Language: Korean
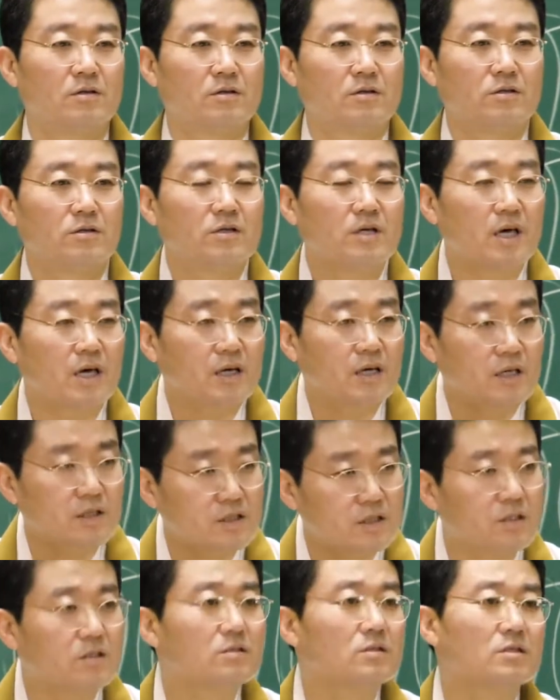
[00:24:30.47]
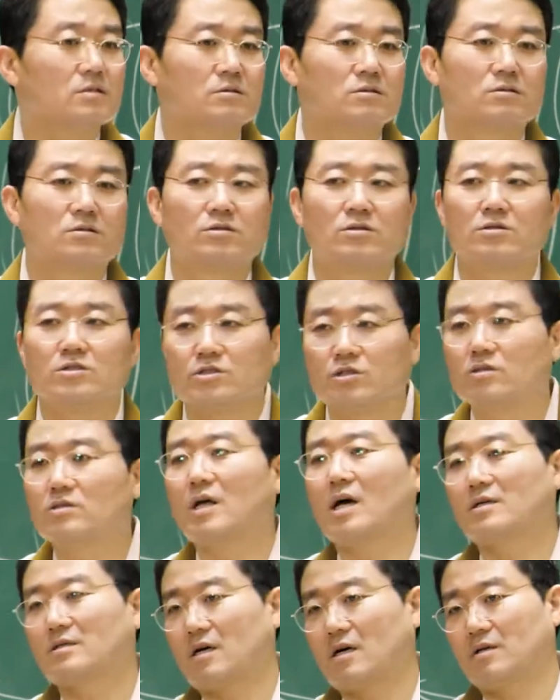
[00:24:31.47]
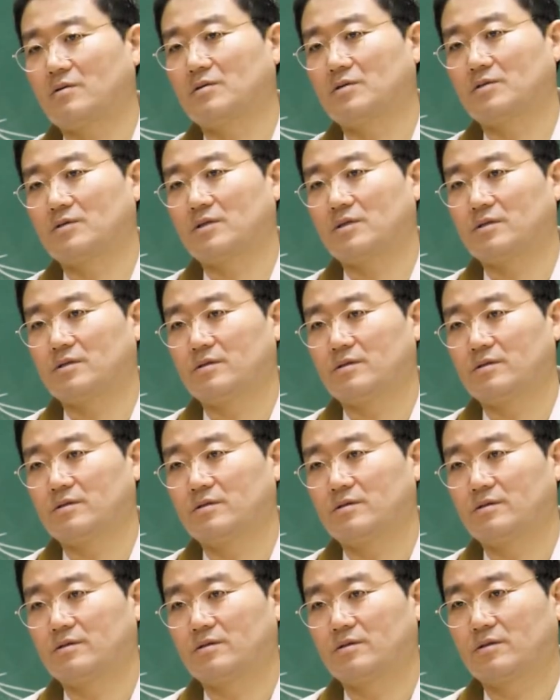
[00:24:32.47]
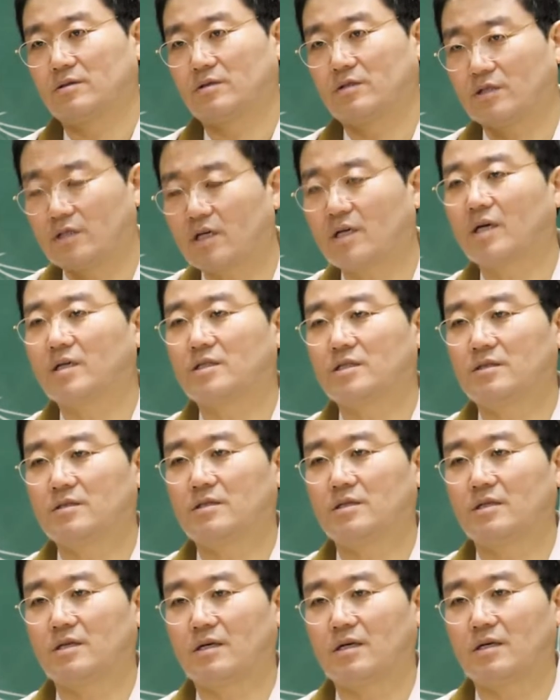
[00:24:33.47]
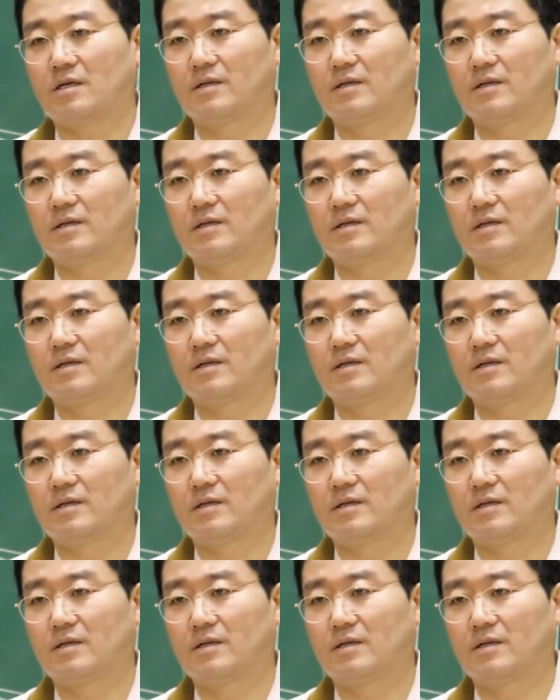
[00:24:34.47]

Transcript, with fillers: 크게 깨치는 그런 전당이다 그 무슨 소리예요. 크게 깨치는 데다.